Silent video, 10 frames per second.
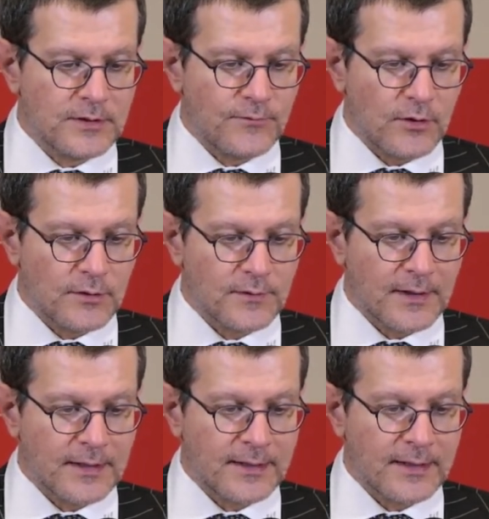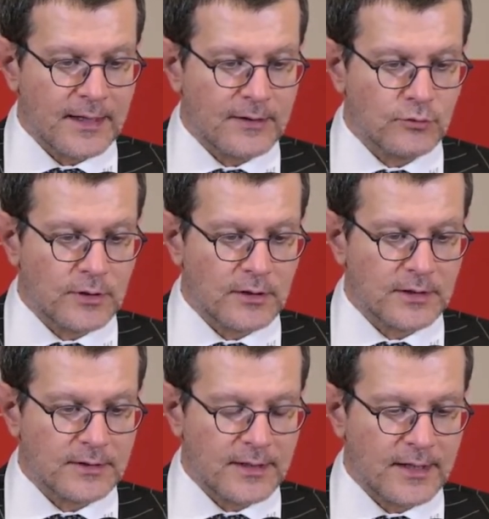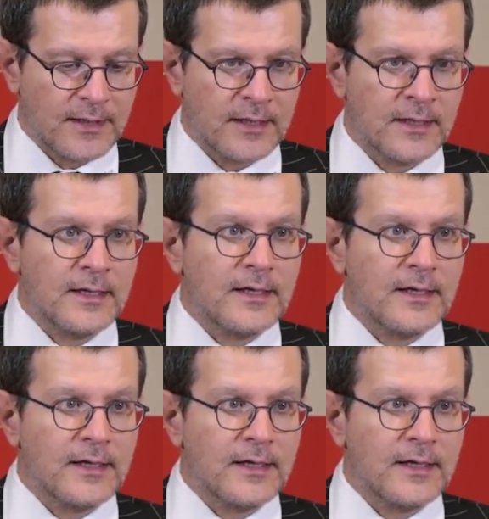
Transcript: forza che aiutano ad attirare